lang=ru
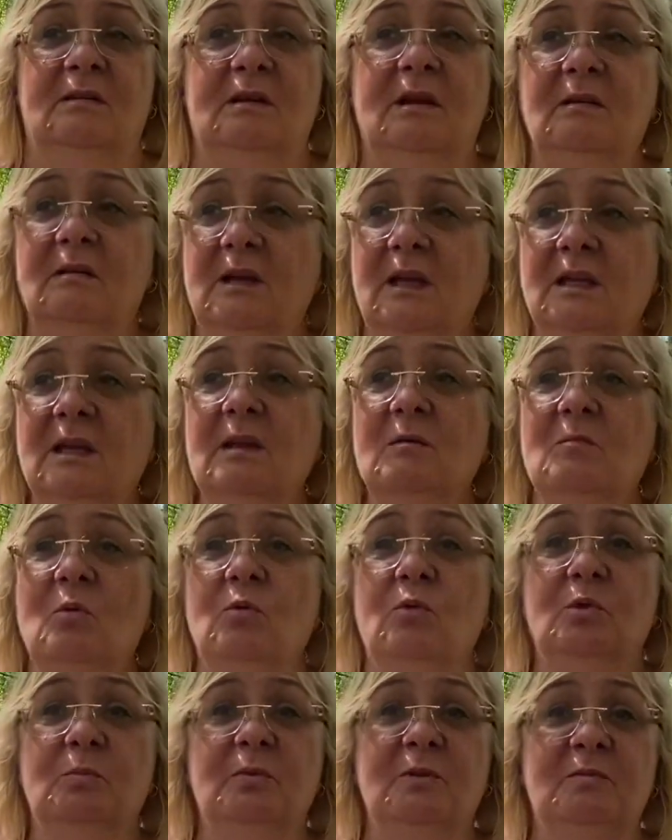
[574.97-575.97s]
Какие
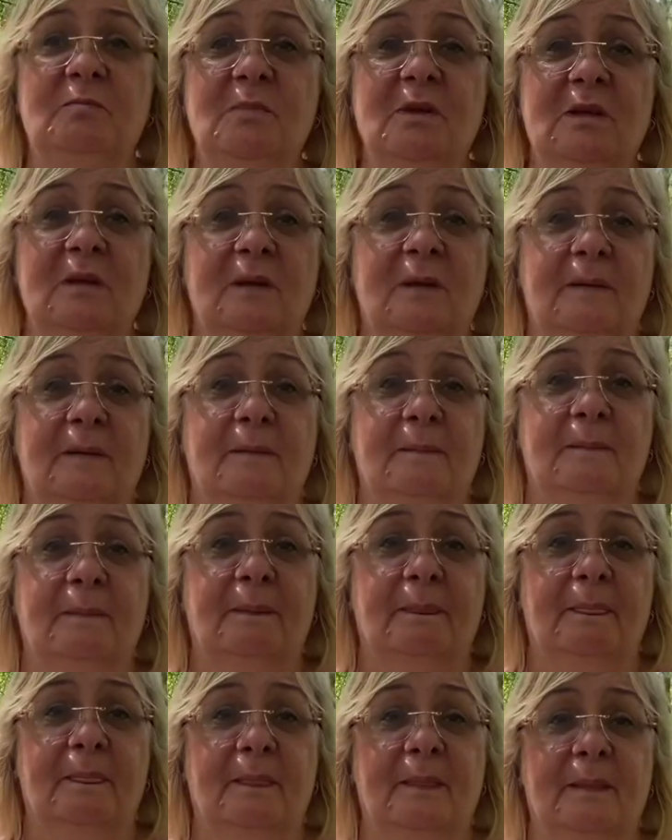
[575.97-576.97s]
могут быть Не меч... последний
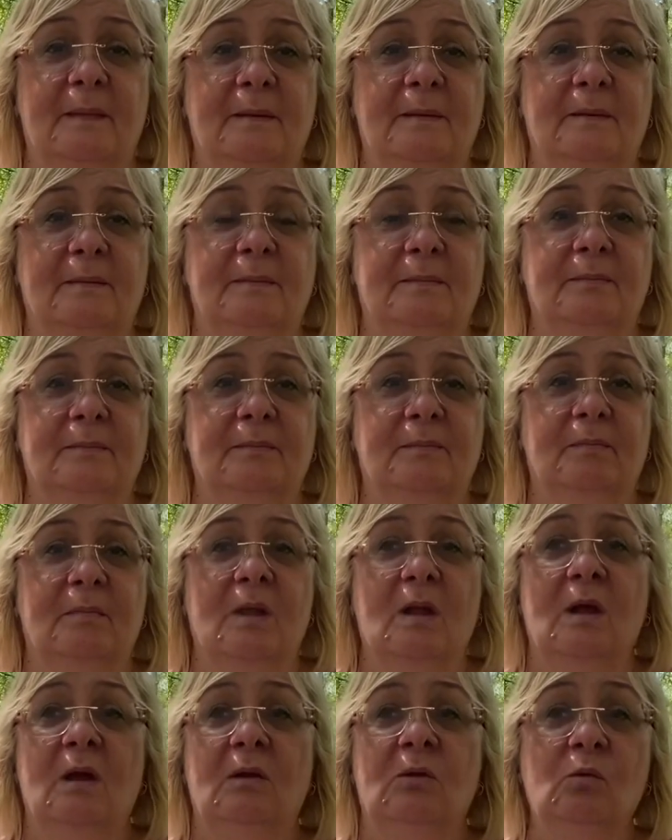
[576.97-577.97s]
раз, хорошо. О чем ты
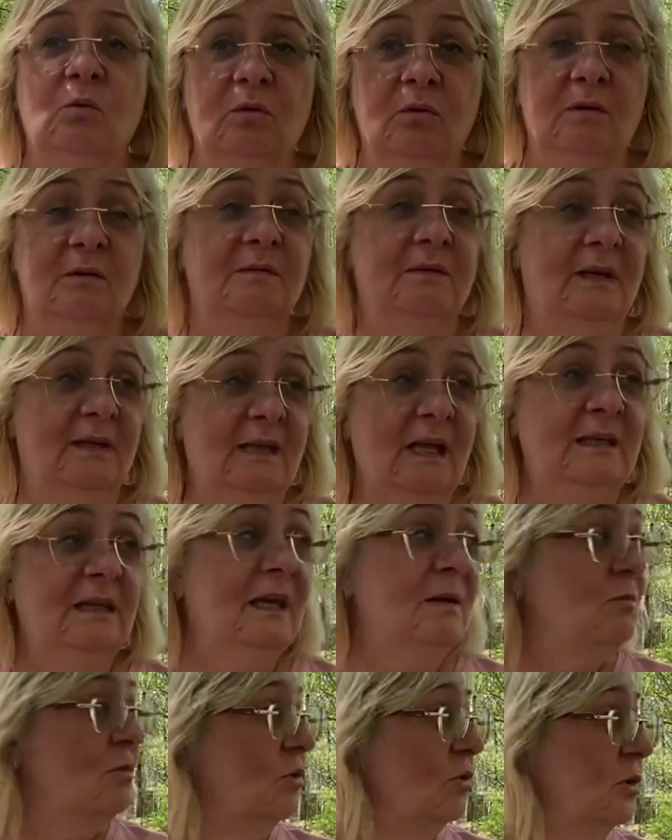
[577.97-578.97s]
мечтаешь ну, тогда, Таня?
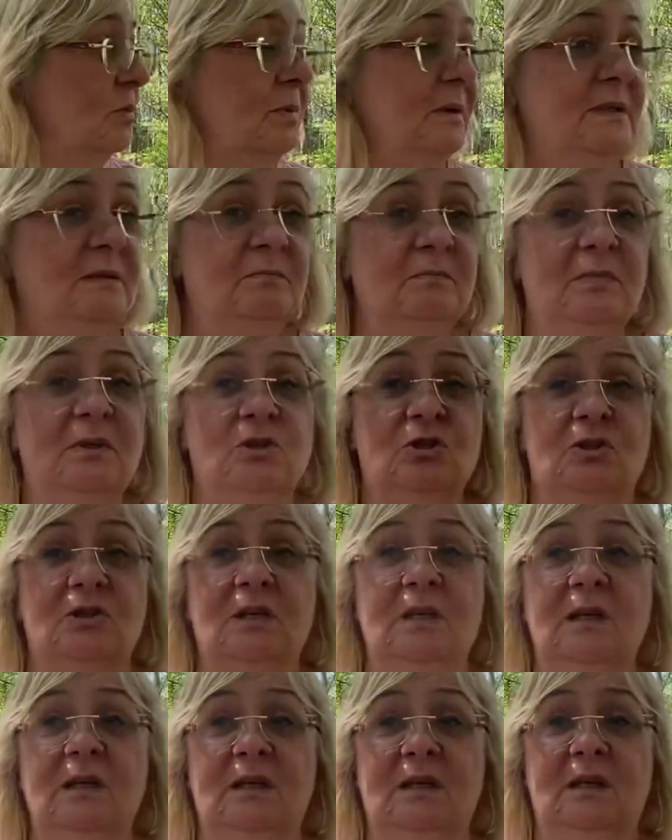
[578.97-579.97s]
Какие могут быть
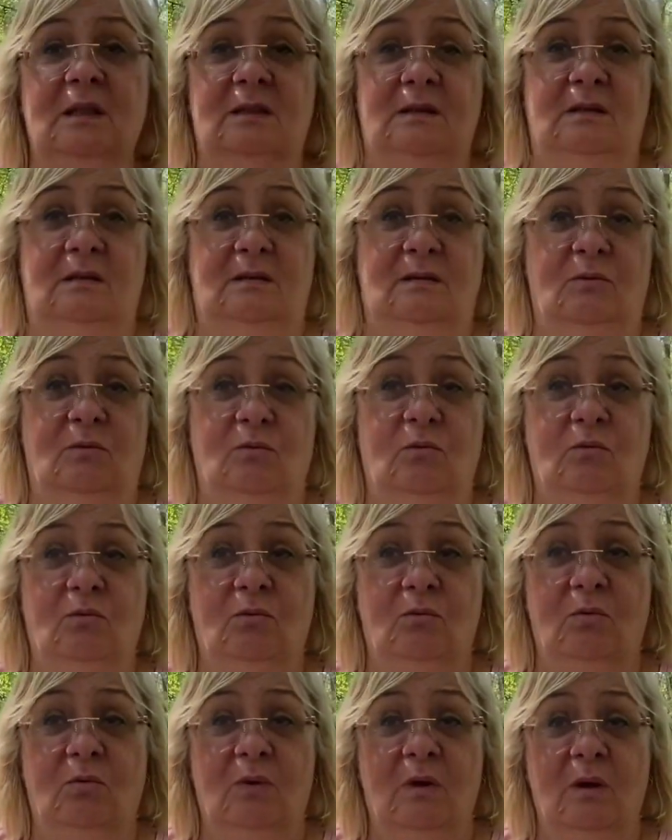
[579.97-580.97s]
мечты? Это
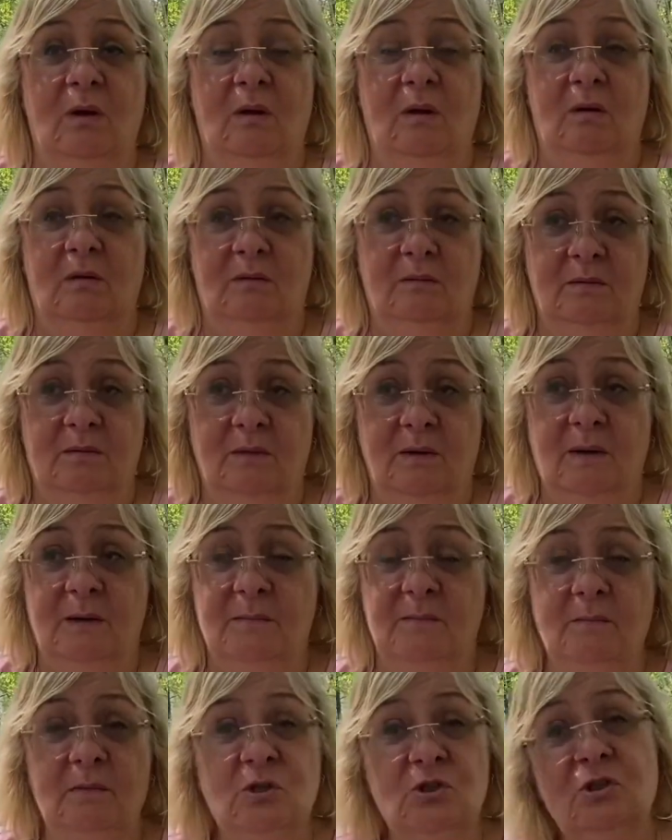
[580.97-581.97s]
у...
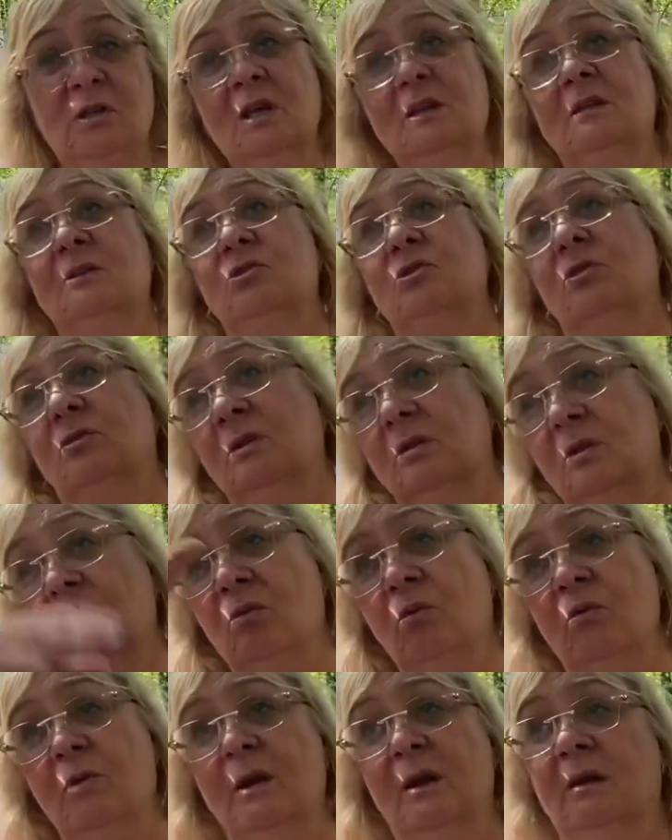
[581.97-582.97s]
Мечты это что-то
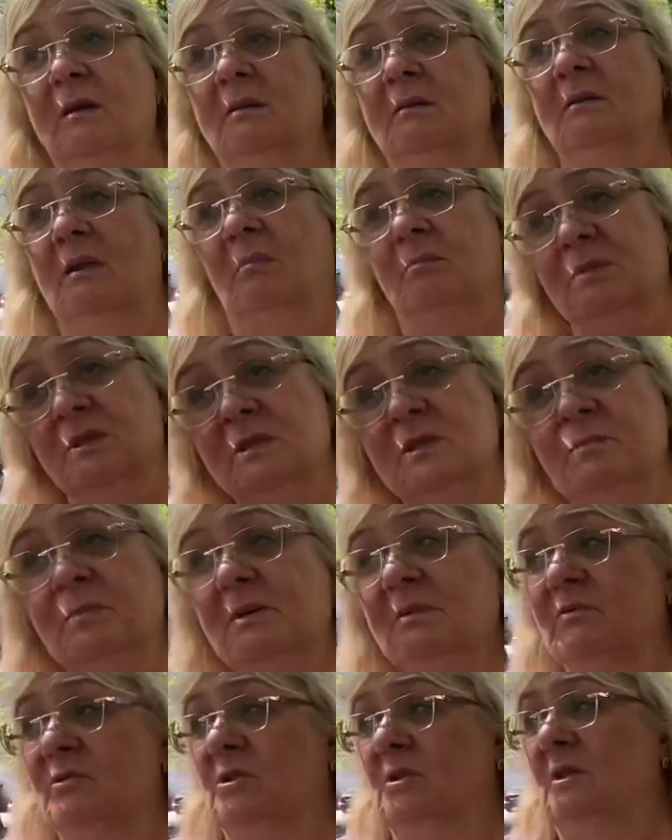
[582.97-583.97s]
такое, там, не
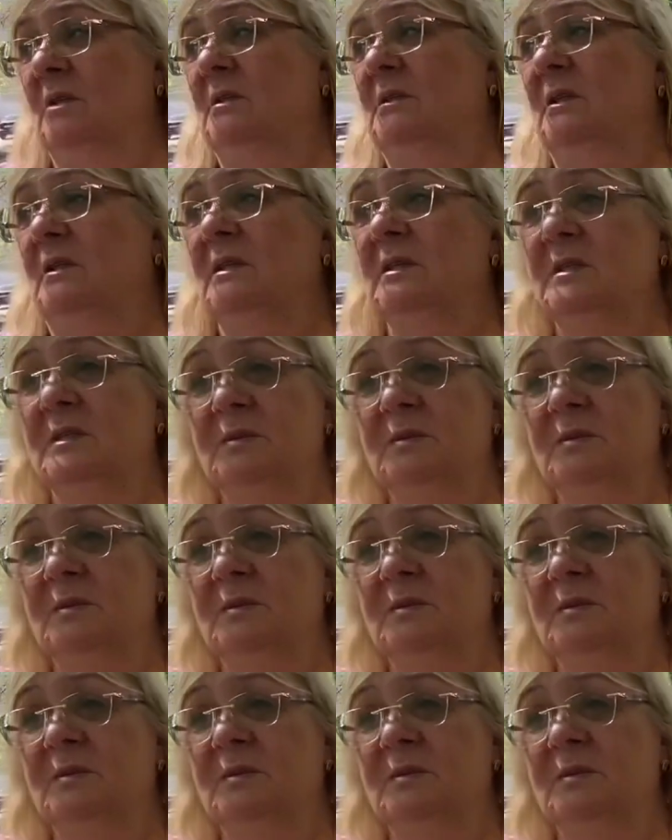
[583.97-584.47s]
сбывшееся, не,